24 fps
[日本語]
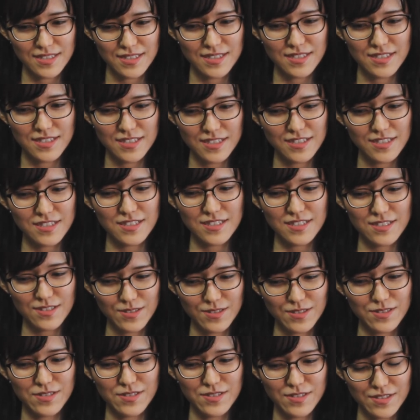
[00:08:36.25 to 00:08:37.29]
信じ
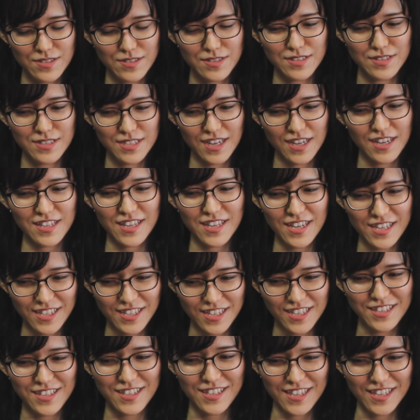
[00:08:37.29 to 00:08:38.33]
るしかない
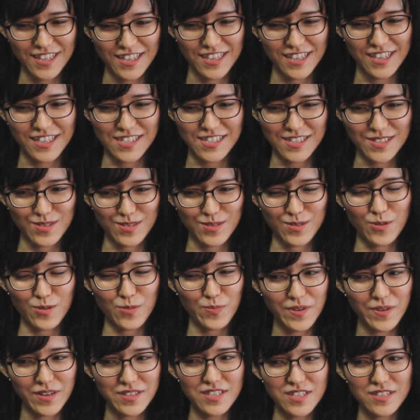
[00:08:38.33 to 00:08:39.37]
なってその
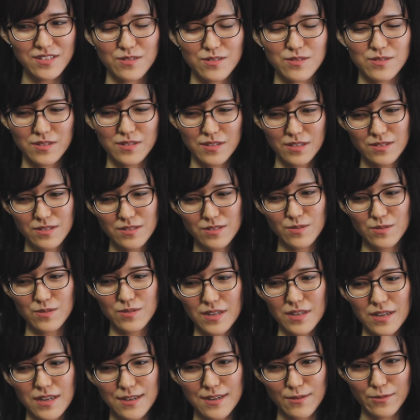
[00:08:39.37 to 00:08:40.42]
5%っていうその
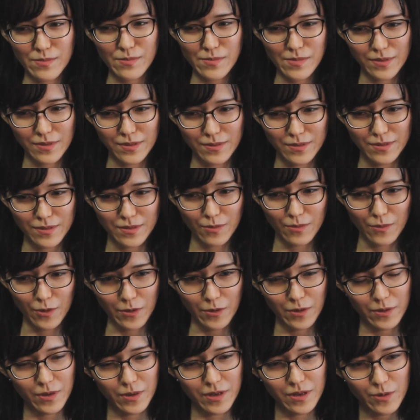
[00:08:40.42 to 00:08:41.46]
なんかこ
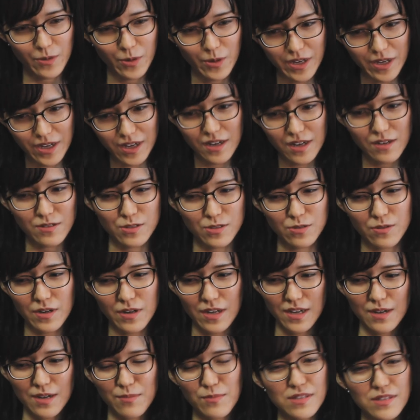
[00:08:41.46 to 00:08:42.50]
のこれからの将
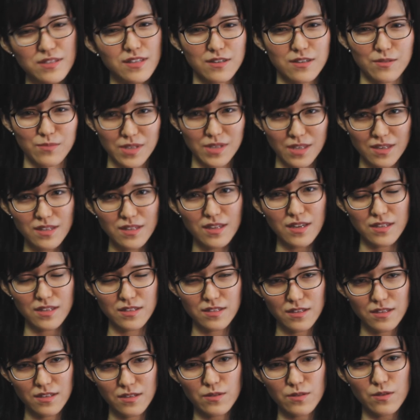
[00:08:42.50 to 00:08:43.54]
来が全く見えな
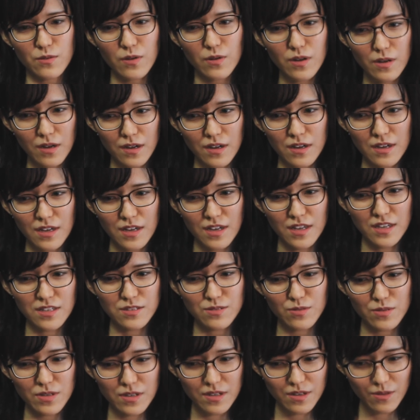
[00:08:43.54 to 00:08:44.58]
いっていうのは
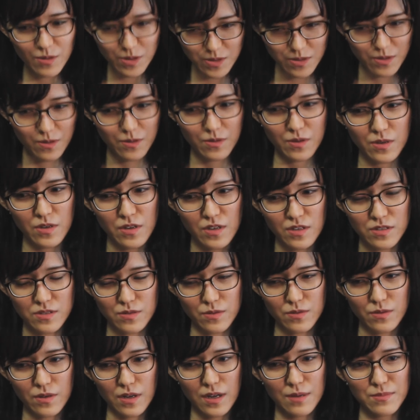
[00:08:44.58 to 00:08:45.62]
それこそ
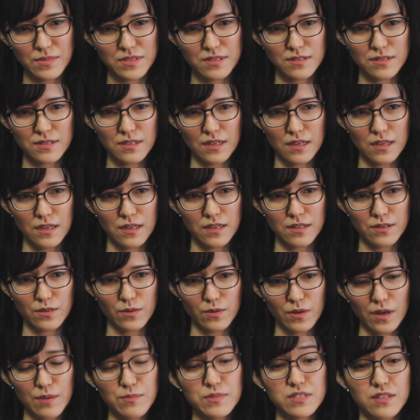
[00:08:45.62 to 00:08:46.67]
その神,、えー
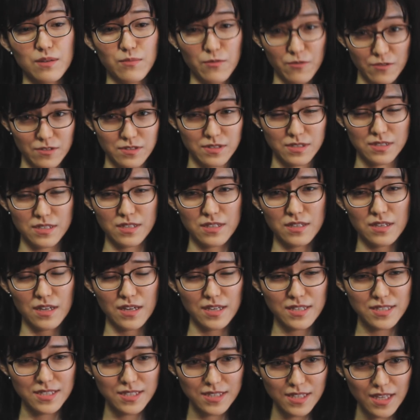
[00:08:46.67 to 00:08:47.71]
と、神様を信
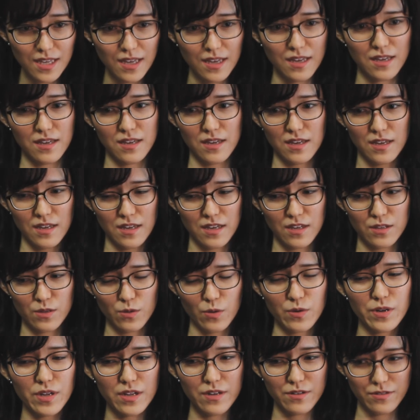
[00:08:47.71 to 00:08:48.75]
頼して
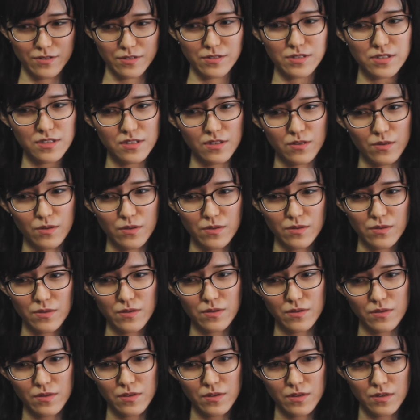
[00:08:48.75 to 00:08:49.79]
取れる信仰のあの